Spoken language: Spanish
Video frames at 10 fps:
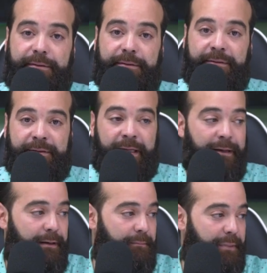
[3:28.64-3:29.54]

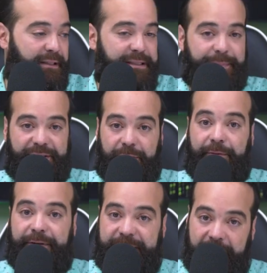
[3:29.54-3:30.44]
de participación
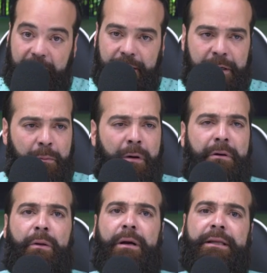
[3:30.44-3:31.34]
oficial. Y lo hemos
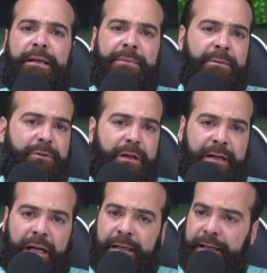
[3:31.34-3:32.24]
hablado aquí en el mismo nuestro
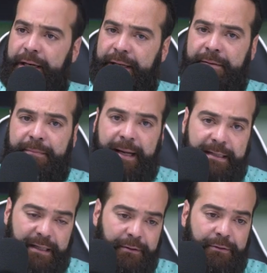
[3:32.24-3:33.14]
canal, de ingeniería
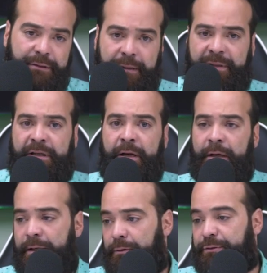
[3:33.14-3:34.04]
inversa y otros temas.
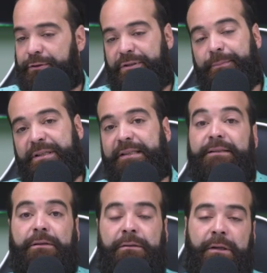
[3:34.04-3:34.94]
Incluso yo siempre
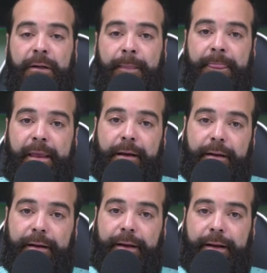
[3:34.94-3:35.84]
cito
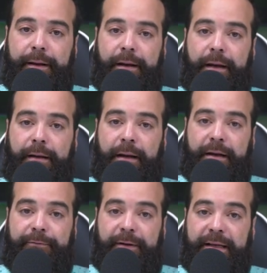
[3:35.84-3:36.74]
eh, la
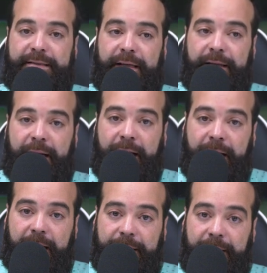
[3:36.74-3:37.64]
referencia de
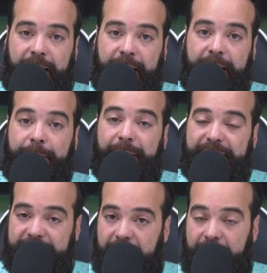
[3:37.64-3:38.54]
la, de la guerra
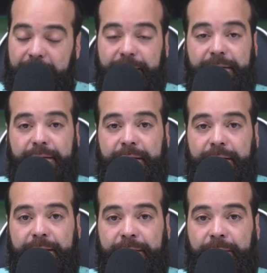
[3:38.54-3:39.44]
espacial
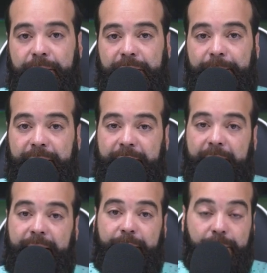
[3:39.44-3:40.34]

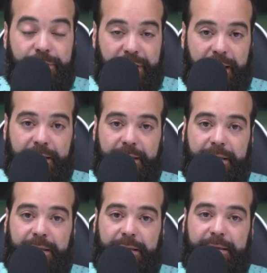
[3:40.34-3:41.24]
norteamericana y rusa
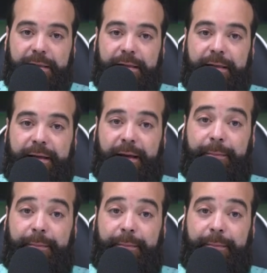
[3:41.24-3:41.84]
que